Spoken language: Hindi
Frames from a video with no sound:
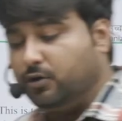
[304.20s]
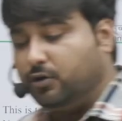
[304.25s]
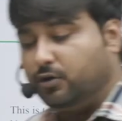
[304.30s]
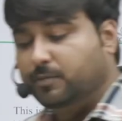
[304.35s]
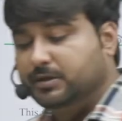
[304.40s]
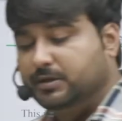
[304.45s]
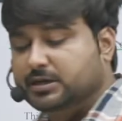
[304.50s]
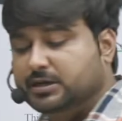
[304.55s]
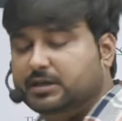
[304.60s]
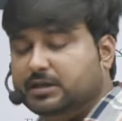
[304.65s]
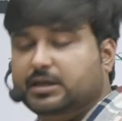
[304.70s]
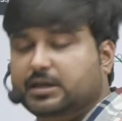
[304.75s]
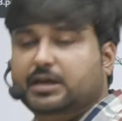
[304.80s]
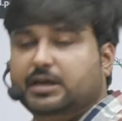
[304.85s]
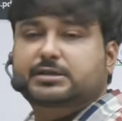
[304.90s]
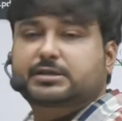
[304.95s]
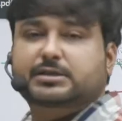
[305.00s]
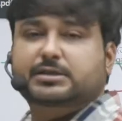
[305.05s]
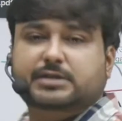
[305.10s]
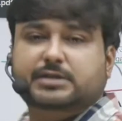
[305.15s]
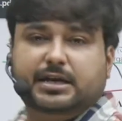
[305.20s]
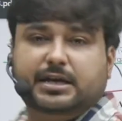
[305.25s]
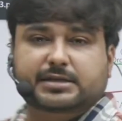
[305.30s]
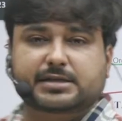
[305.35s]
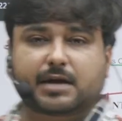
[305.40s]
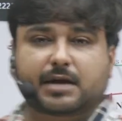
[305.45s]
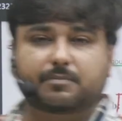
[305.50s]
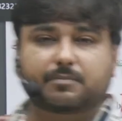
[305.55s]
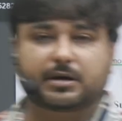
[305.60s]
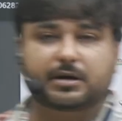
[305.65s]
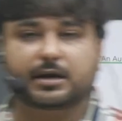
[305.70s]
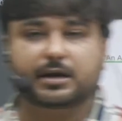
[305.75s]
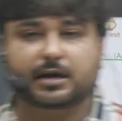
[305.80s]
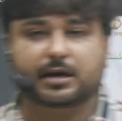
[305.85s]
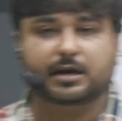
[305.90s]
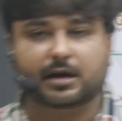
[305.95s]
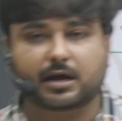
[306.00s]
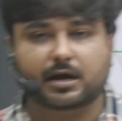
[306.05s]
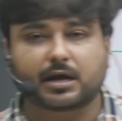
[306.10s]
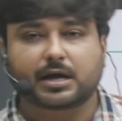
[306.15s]
बन जाता है जिसने एग्जाम क्लियर करा
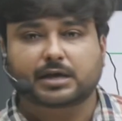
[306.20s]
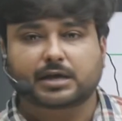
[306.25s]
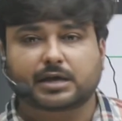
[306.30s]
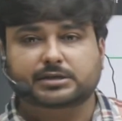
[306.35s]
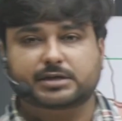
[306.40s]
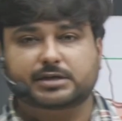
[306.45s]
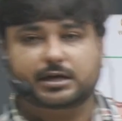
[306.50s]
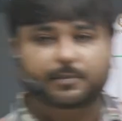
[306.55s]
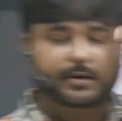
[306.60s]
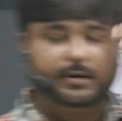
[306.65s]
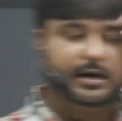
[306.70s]
जाके पढ़ाने